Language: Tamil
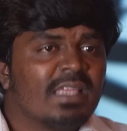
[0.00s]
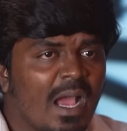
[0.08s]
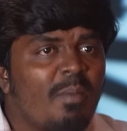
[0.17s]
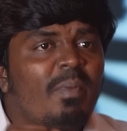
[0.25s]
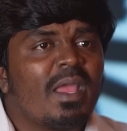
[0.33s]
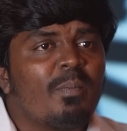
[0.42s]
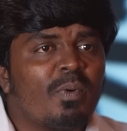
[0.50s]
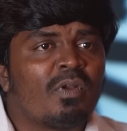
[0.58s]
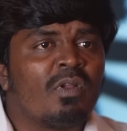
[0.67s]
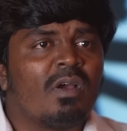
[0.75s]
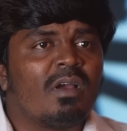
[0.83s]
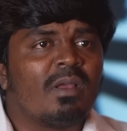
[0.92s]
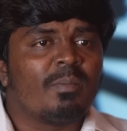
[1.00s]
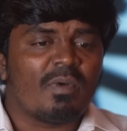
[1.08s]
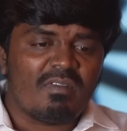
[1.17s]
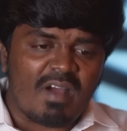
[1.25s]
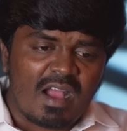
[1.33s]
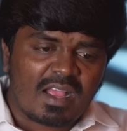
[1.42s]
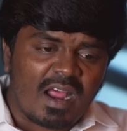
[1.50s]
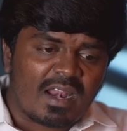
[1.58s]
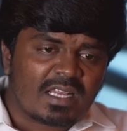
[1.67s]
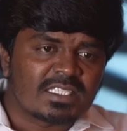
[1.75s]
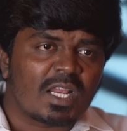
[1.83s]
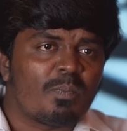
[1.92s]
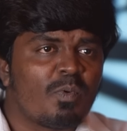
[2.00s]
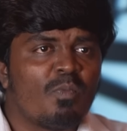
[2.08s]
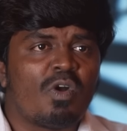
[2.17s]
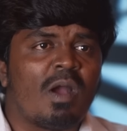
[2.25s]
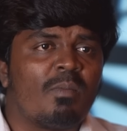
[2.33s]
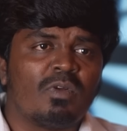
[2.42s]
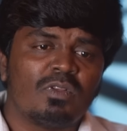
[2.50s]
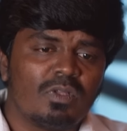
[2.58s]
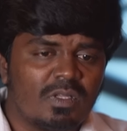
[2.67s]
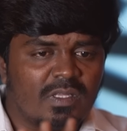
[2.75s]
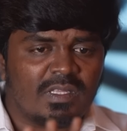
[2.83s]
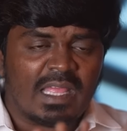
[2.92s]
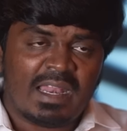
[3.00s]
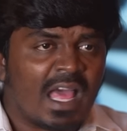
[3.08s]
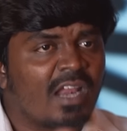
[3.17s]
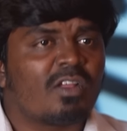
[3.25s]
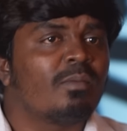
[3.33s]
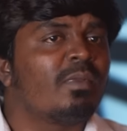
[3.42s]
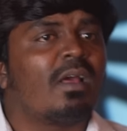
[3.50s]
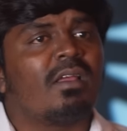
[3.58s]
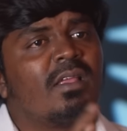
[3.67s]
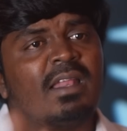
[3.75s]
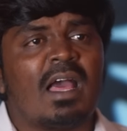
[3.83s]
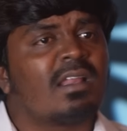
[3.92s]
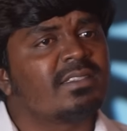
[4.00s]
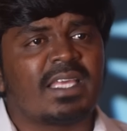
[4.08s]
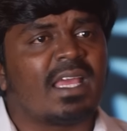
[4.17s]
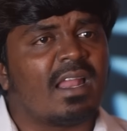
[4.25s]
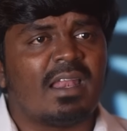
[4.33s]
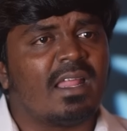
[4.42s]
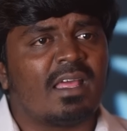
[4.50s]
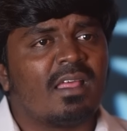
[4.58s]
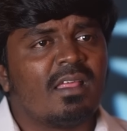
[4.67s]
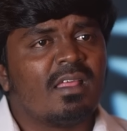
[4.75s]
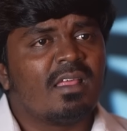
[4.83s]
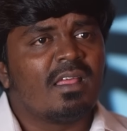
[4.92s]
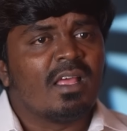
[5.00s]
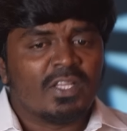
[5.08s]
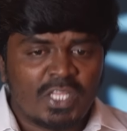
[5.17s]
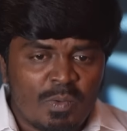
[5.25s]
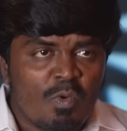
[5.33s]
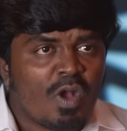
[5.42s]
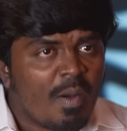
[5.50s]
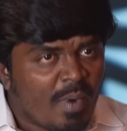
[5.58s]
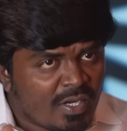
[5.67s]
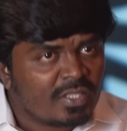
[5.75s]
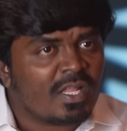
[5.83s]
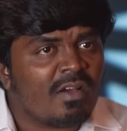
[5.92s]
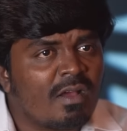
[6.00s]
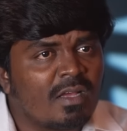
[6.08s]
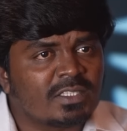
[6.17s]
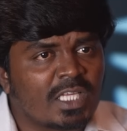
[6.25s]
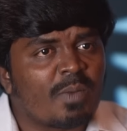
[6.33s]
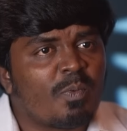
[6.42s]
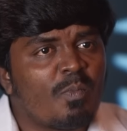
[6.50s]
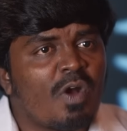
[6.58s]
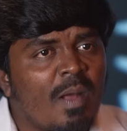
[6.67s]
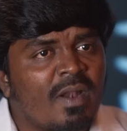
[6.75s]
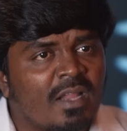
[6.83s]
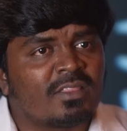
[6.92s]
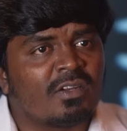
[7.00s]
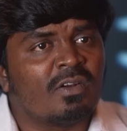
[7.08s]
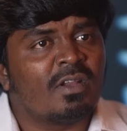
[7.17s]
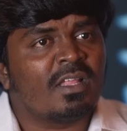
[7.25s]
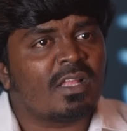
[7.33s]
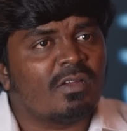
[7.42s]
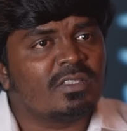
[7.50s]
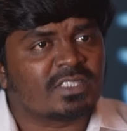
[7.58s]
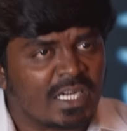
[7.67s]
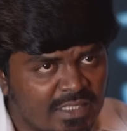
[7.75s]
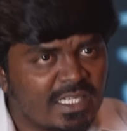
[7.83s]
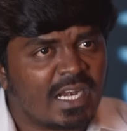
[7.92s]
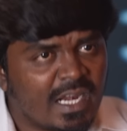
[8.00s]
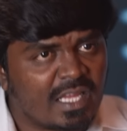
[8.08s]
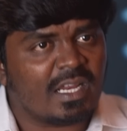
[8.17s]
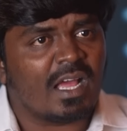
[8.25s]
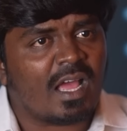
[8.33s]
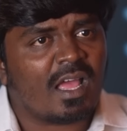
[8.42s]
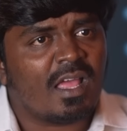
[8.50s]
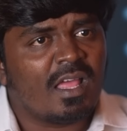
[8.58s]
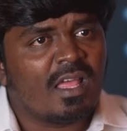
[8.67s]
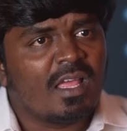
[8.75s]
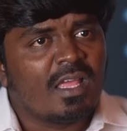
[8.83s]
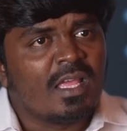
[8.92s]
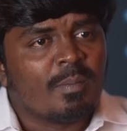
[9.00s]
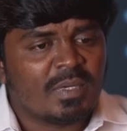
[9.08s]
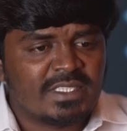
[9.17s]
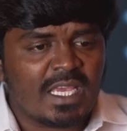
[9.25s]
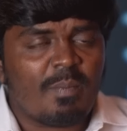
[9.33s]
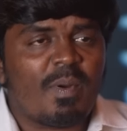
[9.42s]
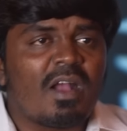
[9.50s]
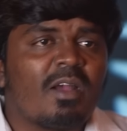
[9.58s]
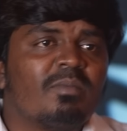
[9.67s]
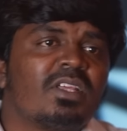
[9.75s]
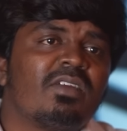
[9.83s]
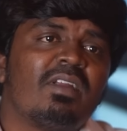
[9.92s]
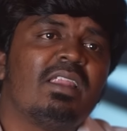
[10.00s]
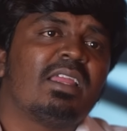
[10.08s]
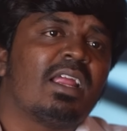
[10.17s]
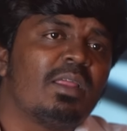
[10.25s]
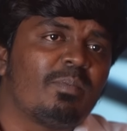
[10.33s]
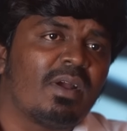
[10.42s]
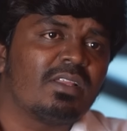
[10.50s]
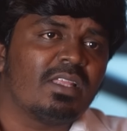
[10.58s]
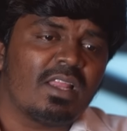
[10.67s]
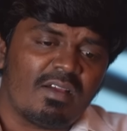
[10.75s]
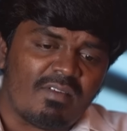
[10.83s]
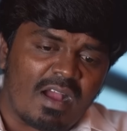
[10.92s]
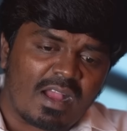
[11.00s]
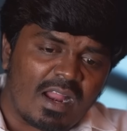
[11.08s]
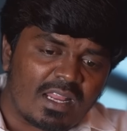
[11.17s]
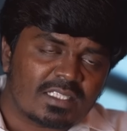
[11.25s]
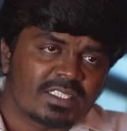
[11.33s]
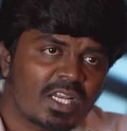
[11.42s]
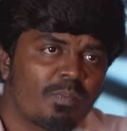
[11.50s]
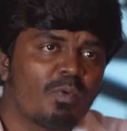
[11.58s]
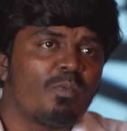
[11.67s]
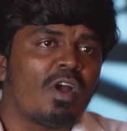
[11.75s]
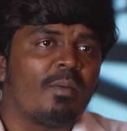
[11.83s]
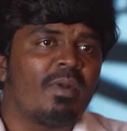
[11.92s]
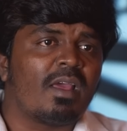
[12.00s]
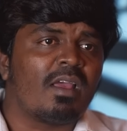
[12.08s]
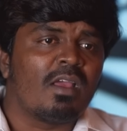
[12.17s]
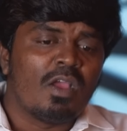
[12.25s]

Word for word: ஏன் பயப்படணும் இப்போ வாக்காளர் சிறப்பு முகாம் வந்து எல்லாருக்கும் எல்லாரும் செய்யலாம்ல திமுக மட்டும்தான் சிறப்பு முகாம் நடத்தணும்னு ஏதாவது சட்டத்தில் இடம் இருக்கா இல்லை இப்போ சேப்பாக்கம் திருவல்லிக்கேணி பகுதியில் வாக்காளர் சிறப்பு முகாமில்